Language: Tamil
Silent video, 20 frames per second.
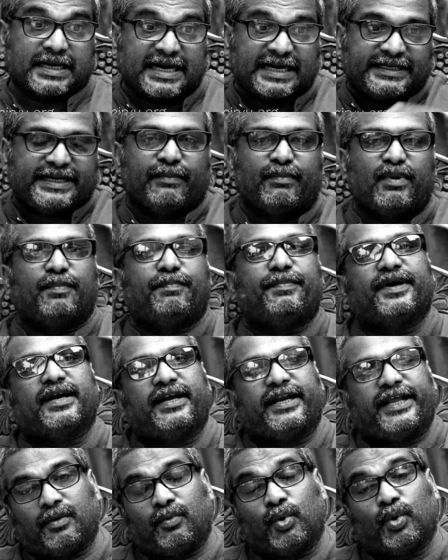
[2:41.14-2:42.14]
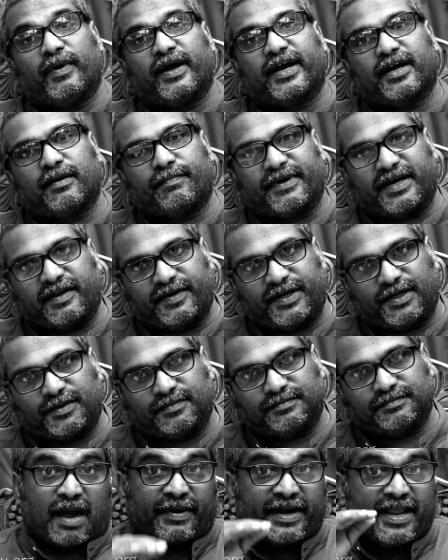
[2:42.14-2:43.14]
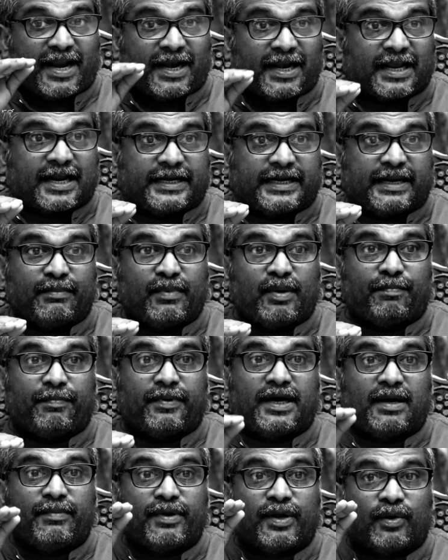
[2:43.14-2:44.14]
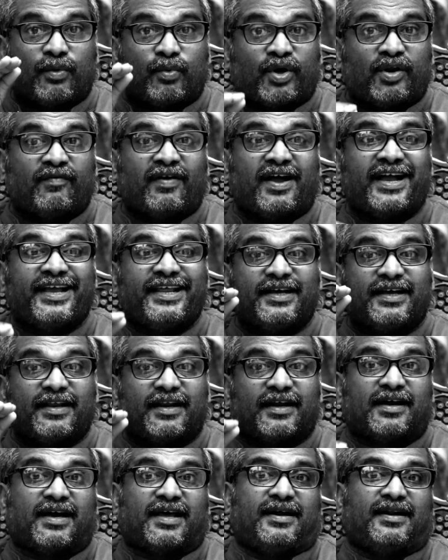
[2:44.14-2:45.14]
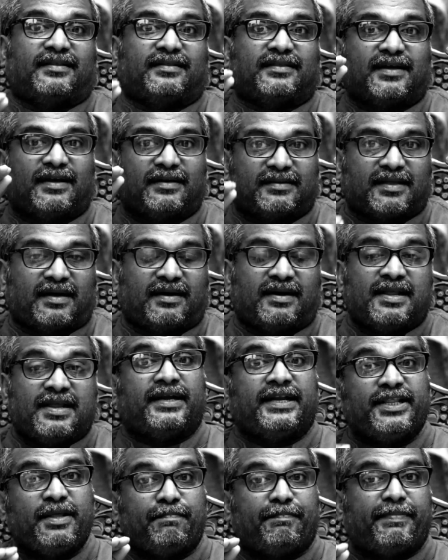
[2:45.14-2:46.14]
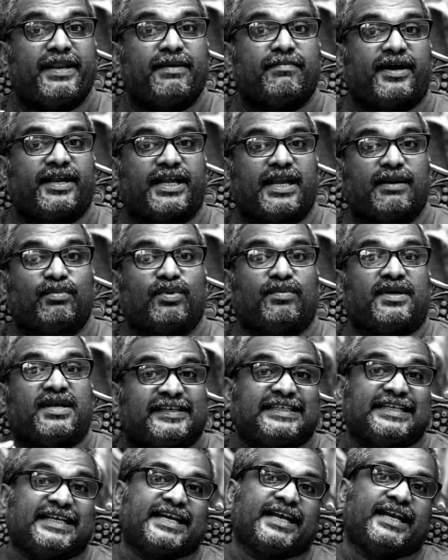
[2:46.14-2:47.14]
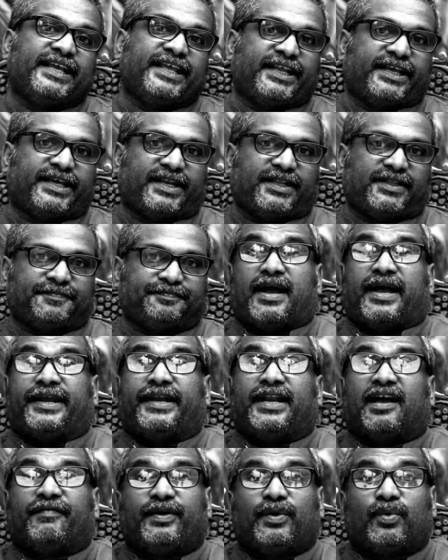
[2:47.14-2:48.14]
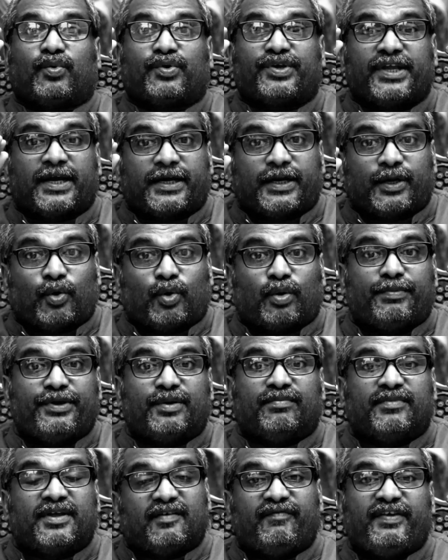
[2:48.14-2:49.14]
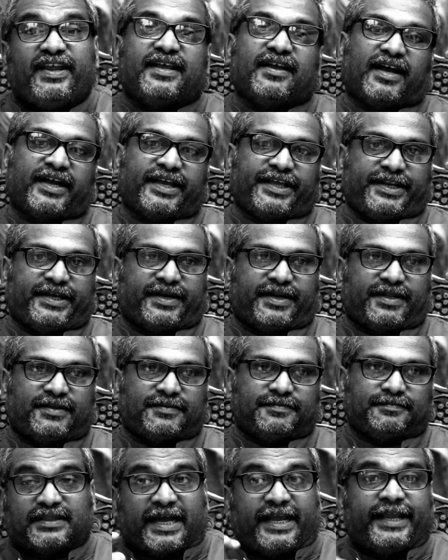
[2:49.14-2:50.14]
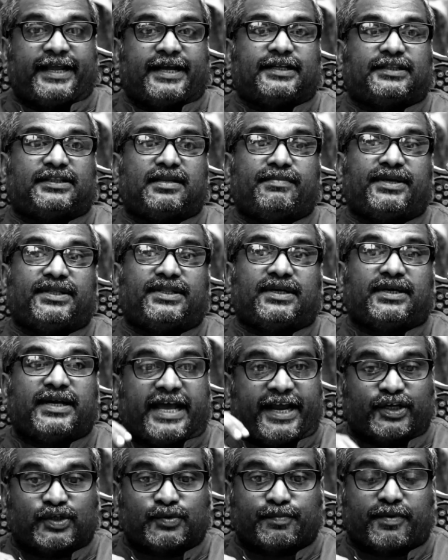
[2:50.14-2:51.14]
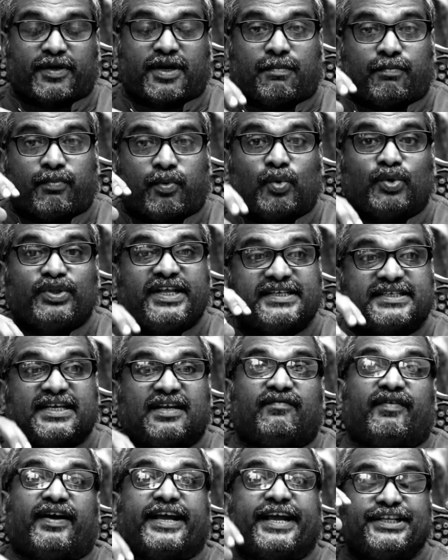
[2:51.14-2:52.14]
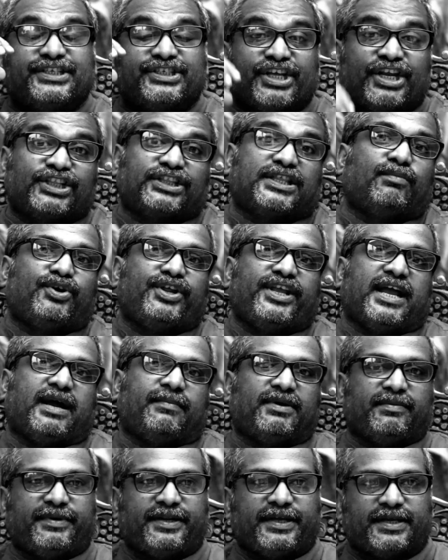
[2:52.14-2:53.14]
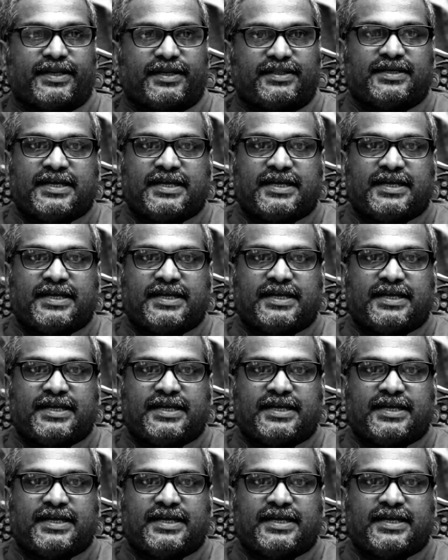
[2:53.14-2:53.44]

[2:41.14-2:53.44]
கட்டமைப்புகள் உருவாக்கப்பட வேண்டும் அப்படியான கட்டமைப்புகள் மிக குறைவாக இருக்கிற காரணத்தால் தான் நிதி பரிமாற்றமும் சிக்கலுக்கு இருக்கிறது ஐநாவை நோக்கி எங்களுடைய லொபியும் வீக்காக இருக்கிறது தாயகத்தின் மீது டயாஸ்போரா போதிய செல்வாக்கை செலுத்த முடியாமலும் இருக்கிறது